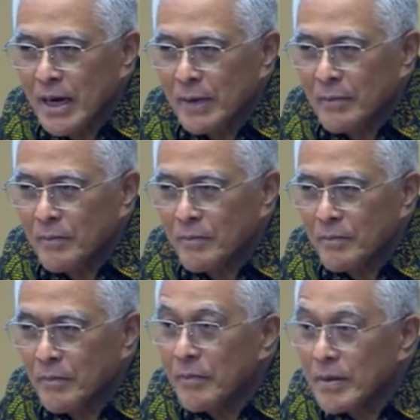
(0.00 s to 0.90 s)
eh,
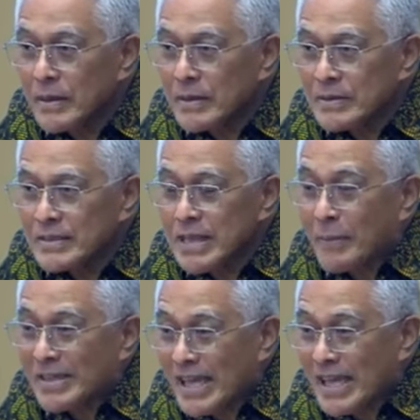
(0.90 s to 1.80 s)

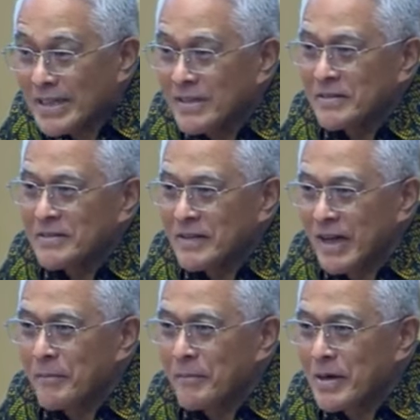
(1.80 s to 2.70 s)
jabatan
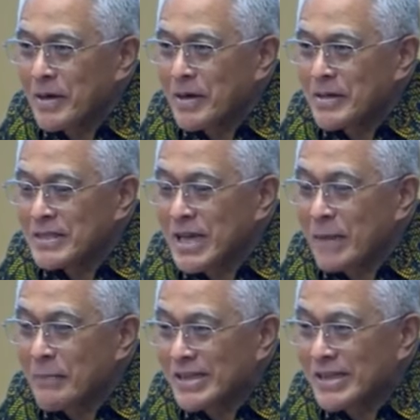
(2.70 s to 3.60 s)
nah,
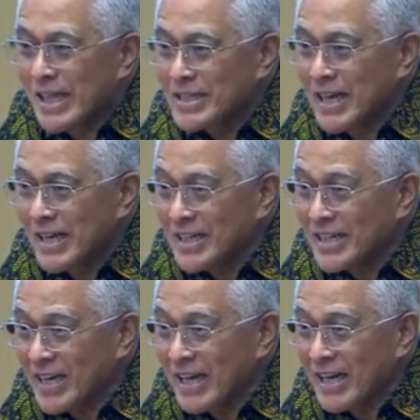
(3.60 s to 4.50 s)
Jabatannya kan tidak
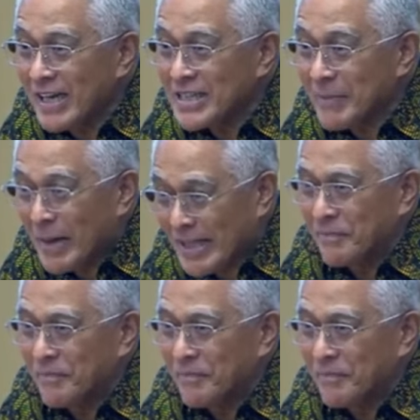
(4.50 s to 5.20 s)
ada lagi jabatan.